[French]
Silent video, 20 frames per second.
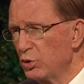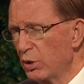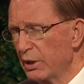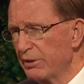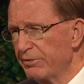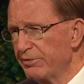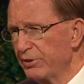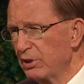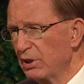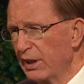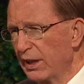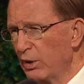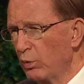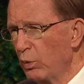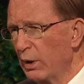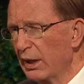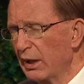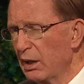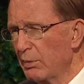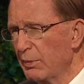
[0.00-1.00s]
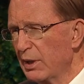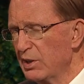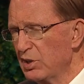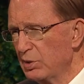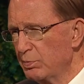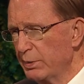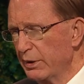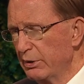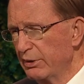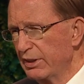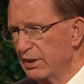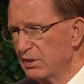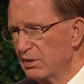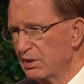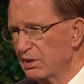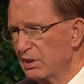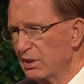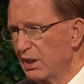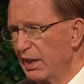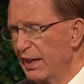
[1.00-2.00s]
menacé de toutes parts de
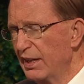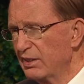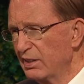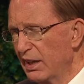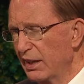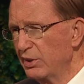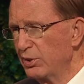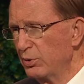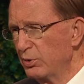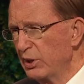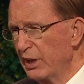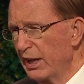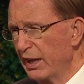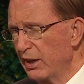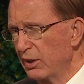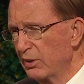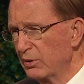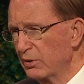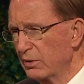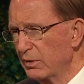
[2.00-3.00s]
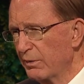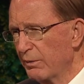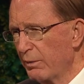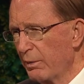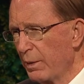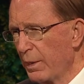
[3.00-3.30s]
mort et de destruction,